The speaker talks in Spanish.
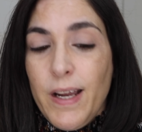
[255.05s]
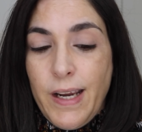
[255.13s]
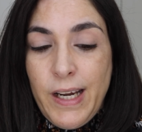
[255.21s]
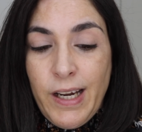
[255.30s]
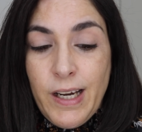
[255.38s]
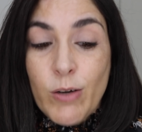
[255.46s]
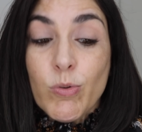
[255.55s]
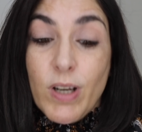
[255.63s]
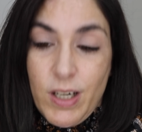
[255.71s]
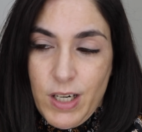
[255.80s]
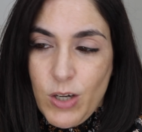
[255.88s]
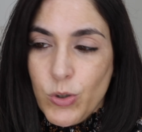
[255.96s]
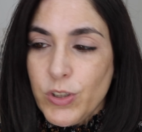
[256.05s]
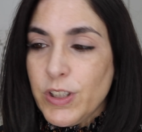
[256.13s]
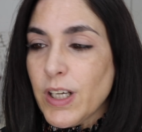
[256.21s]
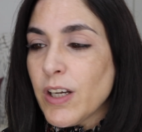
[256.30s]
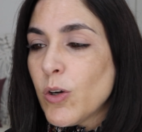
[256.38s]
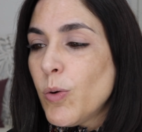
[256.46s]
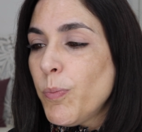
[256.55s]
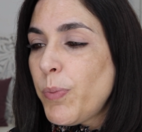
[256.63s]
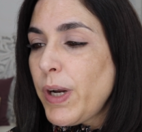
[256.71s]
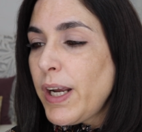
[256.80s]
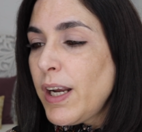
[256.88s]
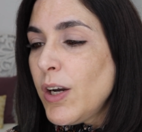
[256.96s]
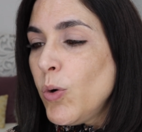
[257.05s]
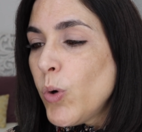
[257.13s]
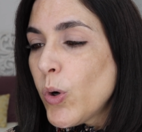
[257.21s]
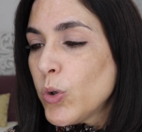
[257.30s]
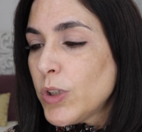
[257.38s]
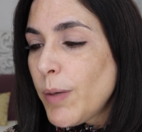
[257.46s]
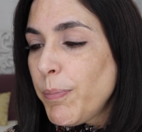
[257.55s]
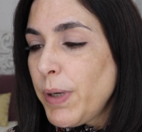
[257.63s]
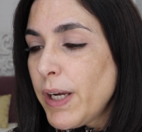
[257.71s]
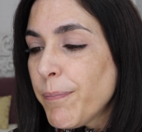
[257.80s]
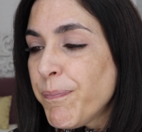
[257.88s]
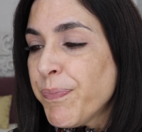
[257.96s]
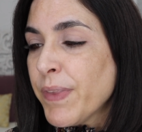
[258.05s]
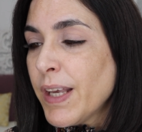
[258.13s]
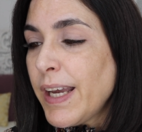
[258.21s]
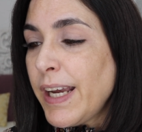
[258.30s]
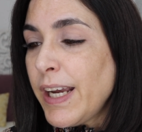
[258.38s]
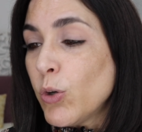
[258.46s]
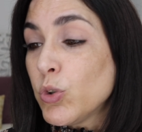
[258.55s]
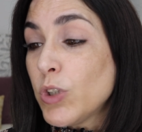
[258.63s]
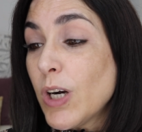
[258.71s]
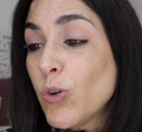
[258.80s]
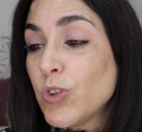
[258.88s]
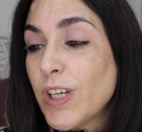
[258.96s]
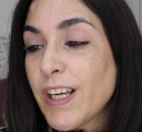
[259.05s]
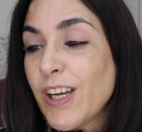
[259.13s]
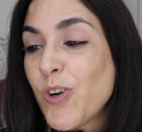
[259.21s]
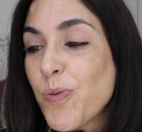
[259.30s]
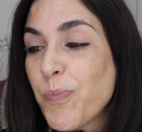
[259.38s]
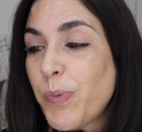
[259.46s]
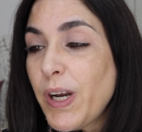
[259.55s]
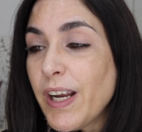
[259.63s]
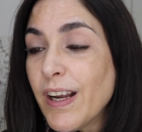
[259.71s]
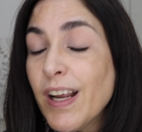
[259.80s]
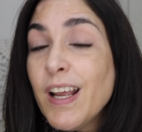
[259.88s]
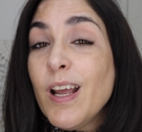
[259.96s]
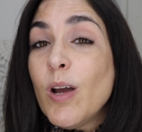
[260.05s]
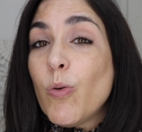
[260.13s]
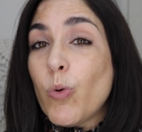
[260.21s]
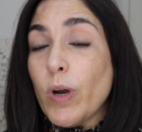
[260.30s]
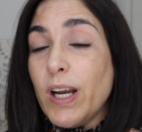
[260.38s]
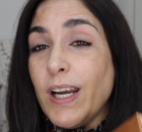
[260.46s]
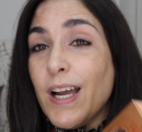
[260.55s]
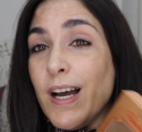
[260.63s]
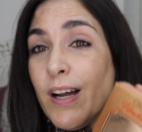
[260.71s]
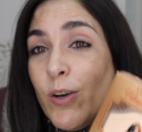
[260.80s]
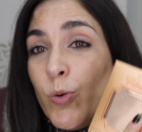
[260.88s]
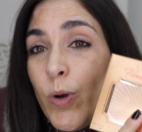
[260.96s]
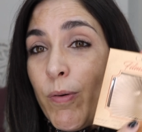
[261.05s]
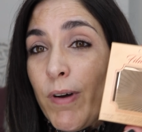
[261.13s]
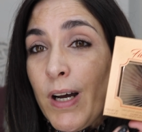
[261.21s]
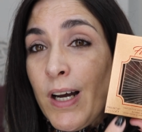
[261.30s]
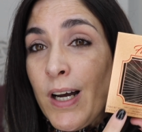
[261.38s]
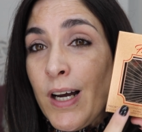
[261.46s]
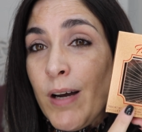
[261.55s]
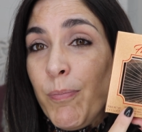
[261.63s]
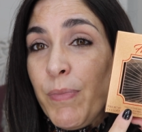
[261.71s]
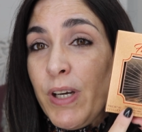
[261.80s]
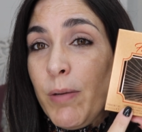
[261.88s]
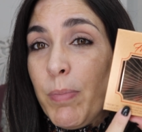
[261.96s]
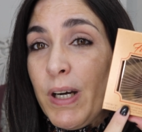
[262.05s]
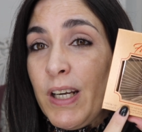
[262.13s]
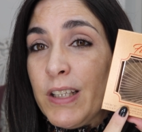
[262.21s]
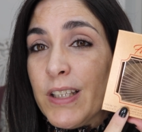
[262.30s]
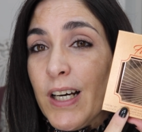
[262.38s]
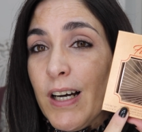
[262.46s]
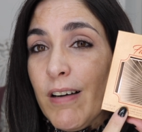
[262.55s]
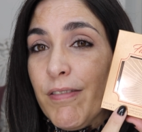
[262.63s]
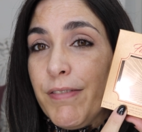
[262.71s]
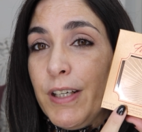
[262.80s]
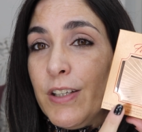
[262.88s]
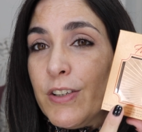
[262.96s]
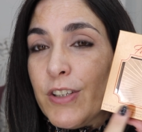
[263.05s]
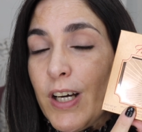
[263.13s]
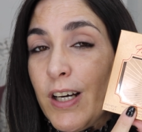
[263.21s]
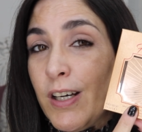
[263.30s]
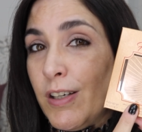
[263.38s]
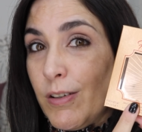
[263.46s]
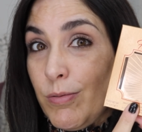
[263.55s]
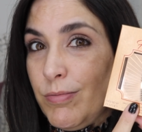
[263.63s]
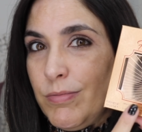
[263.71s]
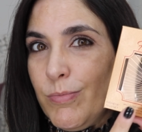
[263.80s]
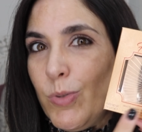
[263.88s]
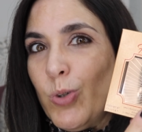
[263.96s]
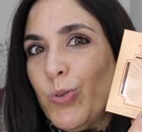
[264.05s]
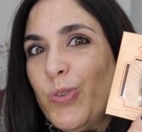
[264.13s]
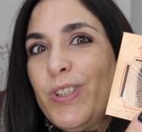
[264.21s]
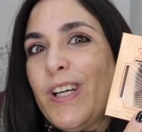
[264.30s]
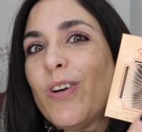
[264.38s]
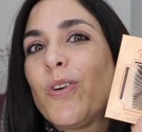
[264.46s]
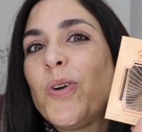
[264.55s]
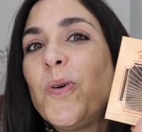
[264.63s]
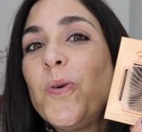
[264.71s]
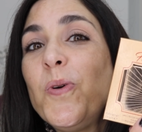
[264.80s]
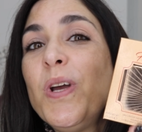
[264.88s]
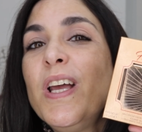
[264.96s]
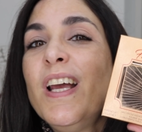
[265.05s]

eh, una de las cositas que compré. Luego también, eh, otra cosa que compré fue la nueva mini paleta Filter Bronze and Glow.